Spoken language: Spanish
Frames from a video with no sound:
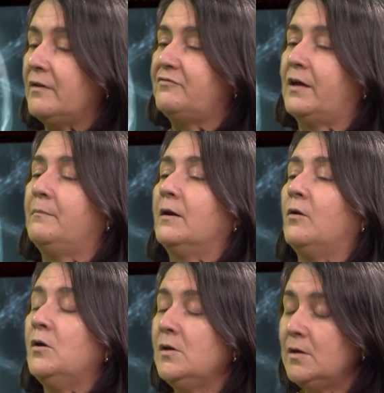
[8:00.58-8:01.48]
de
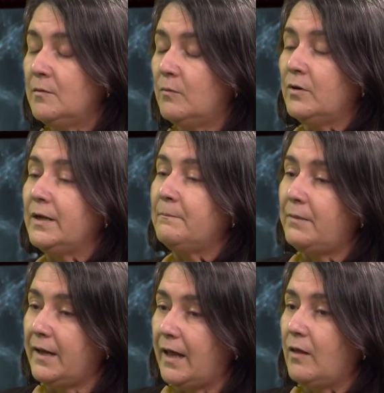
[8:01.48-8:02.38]
fármacos muy
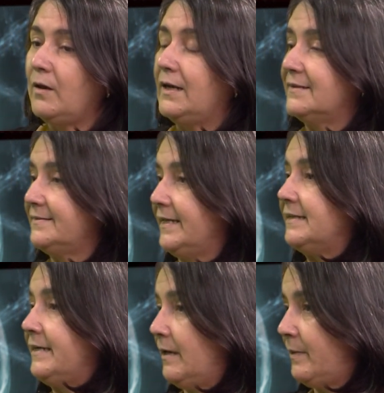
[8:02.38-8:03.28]
empleados en la
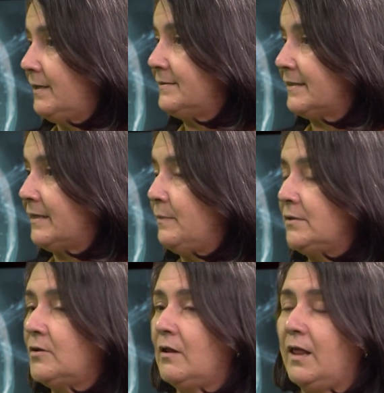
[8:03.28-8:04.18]
psiquiatría para el
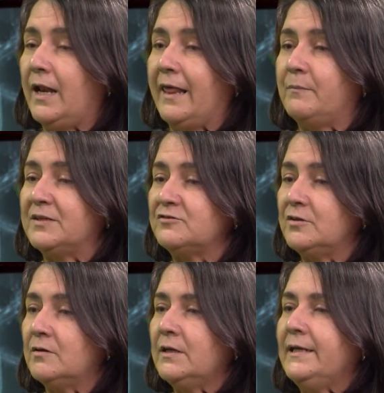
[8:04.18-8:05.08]
tratamiento de la
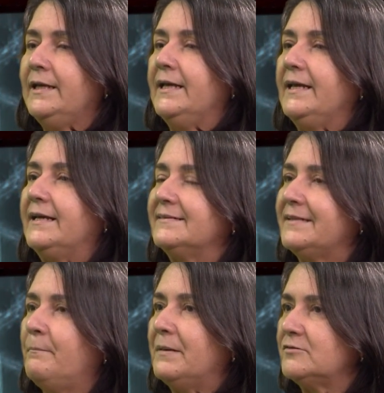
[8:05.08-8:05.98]
depresión y que se
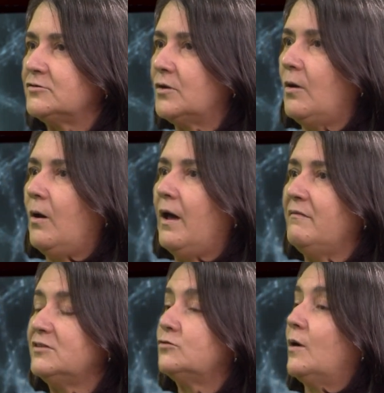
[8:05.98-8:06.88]
empezó a
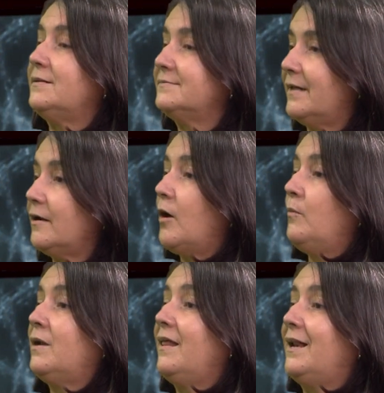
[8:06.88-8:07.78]
visualizar
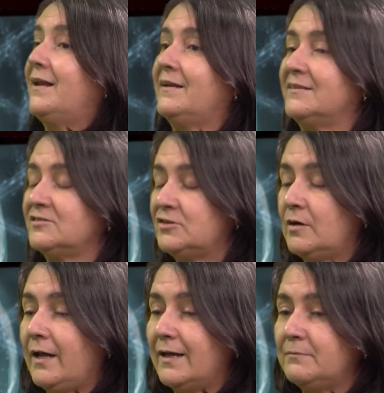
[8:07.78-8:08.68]
como una de las
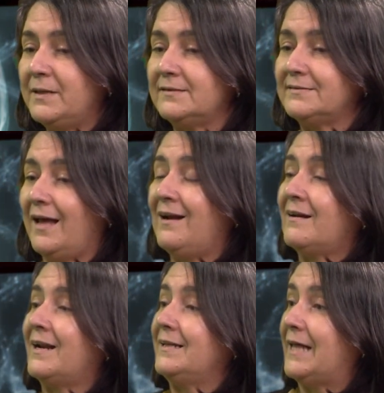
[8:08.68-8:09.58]
reacciones adversas, el
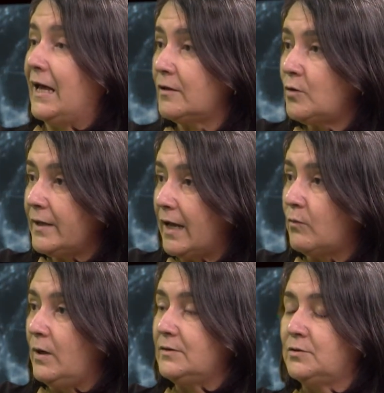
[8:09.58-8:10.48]
retardo
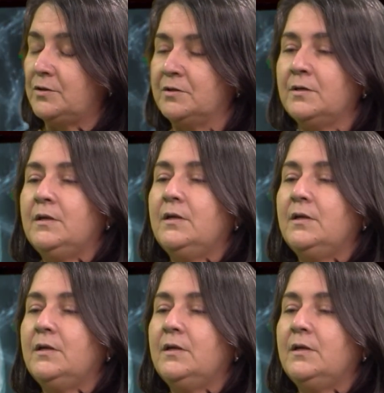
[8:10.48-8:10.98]
eyaculatorio